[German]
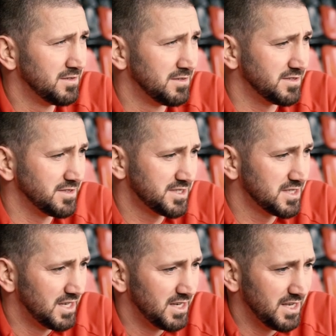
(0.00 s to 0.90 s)
Ne? Das ist,
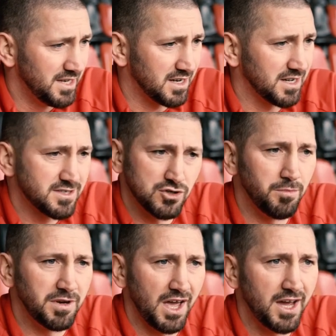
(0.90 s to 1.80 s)
da kannst du
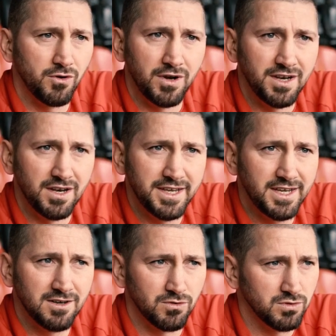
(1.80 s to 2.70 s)
auch mal 3-0 hinten
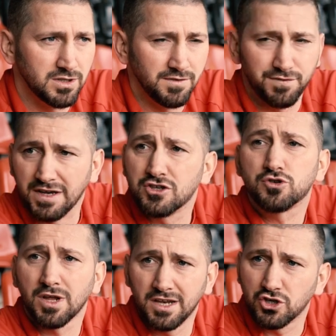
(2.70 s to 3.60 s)
liegen und die Fans
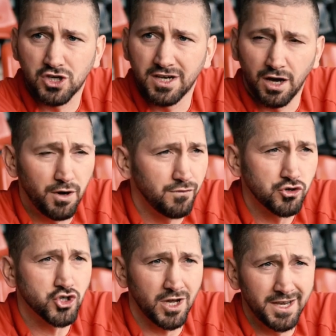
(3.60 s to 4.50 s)
stehen auf
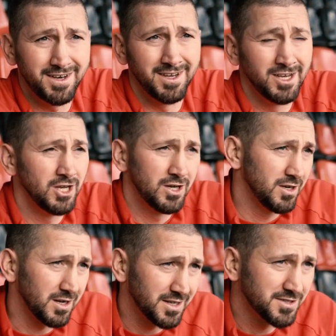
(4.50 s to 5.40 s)
und schreien.
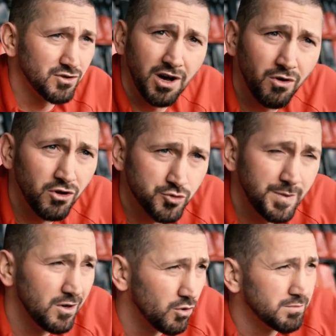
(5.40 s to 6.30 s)
Da kannst du da auch noch Spiele